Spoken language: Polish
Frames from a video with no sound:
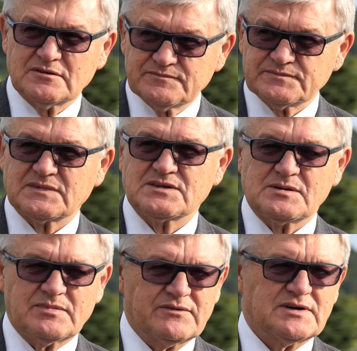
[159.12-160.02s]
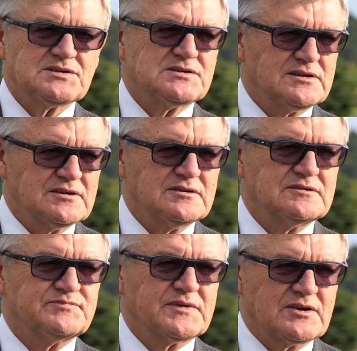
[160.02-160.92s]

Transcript: to trzeba właśnie to